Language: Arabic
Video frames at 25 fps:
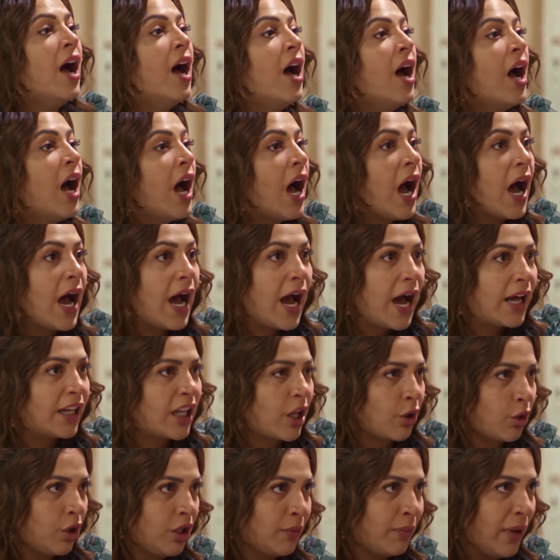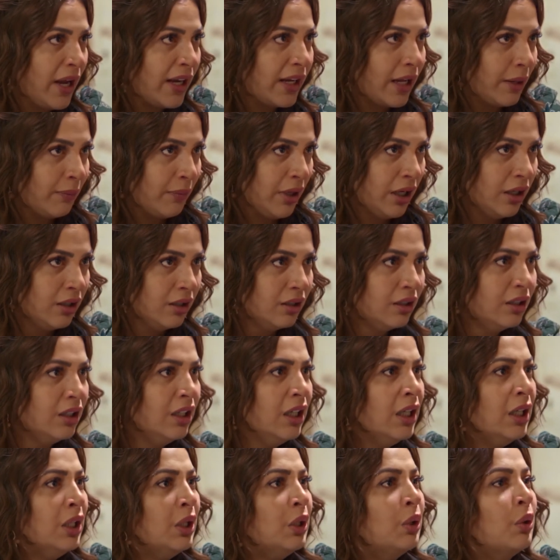بقى أنا هروح المحكمة
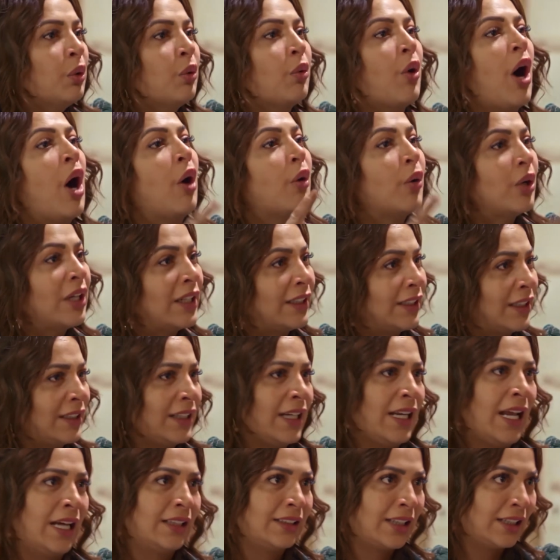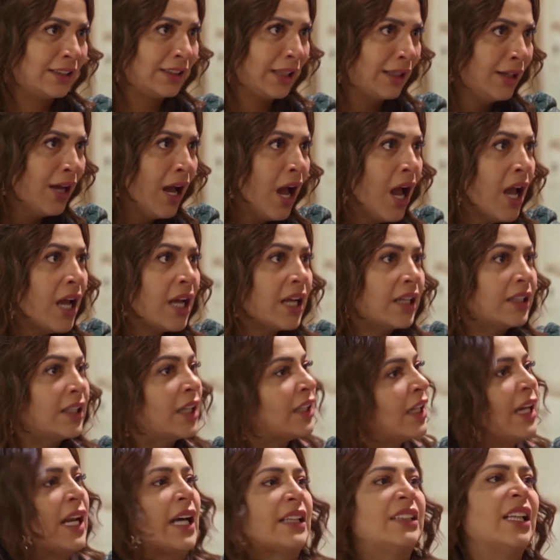وهقول ان انا اللي قتلت ان
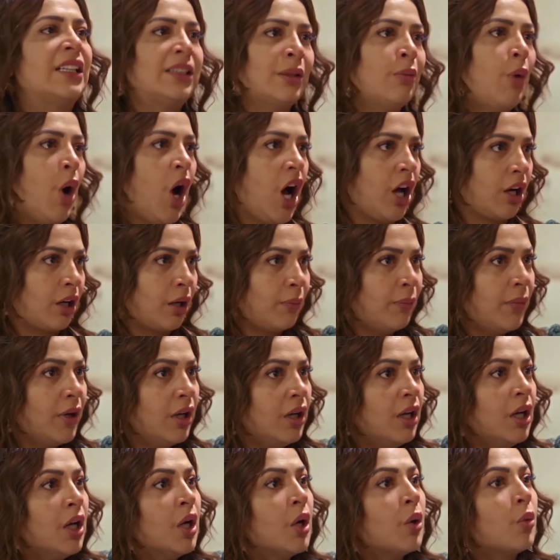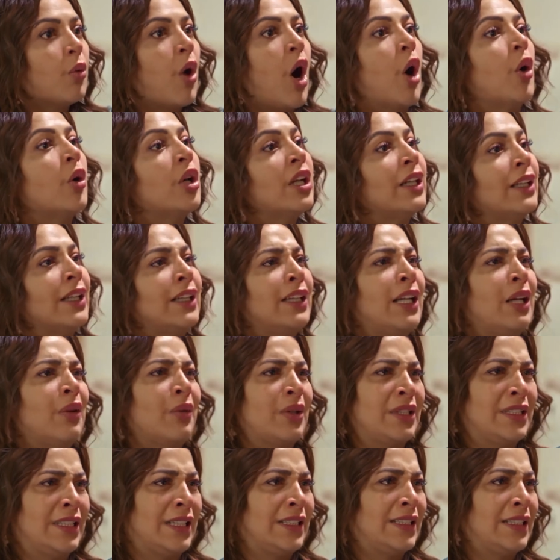انا اللي قتلت محرم وهقول ان انا اللي
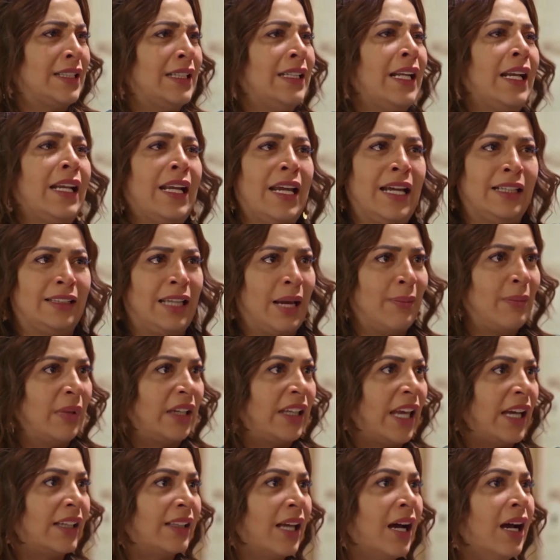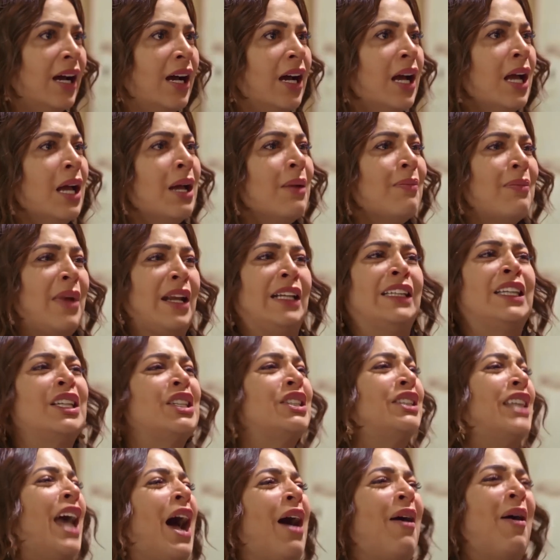وزيت سينا ان هي تعمل كده
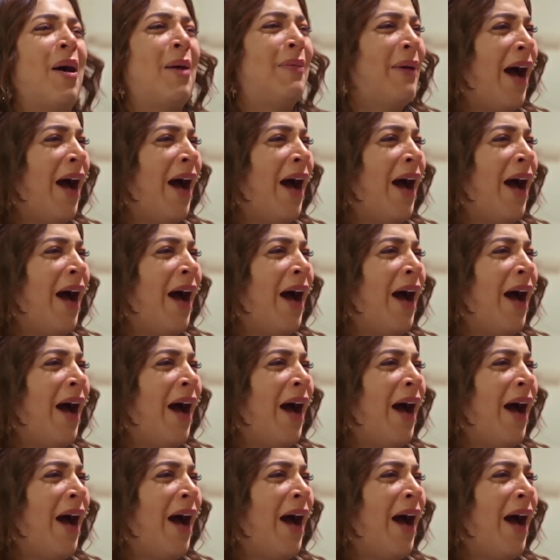مالكيش دعوه